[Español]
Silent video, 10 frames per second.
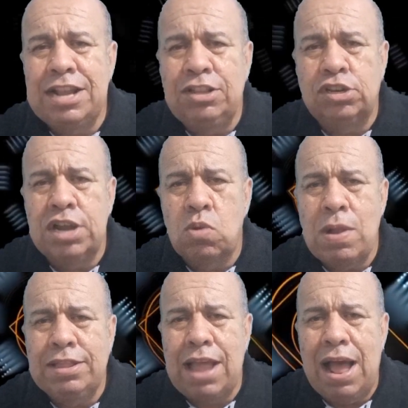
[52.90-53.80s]

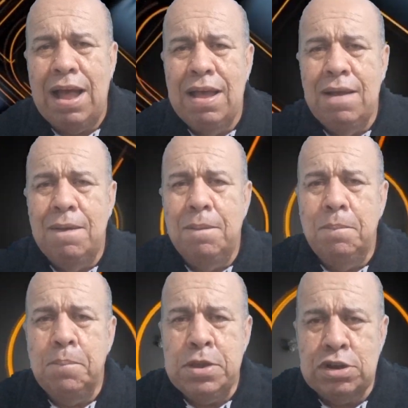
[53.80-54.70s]
150
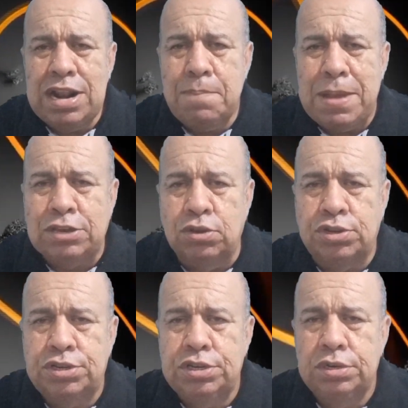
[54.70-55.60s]
millones de
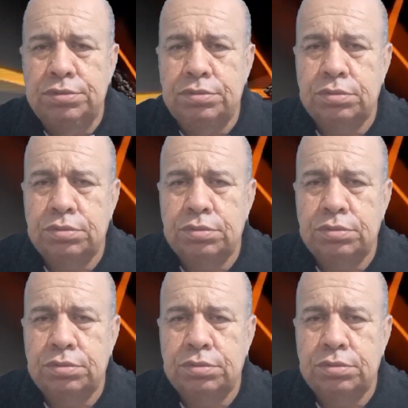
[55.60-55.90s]
pesos.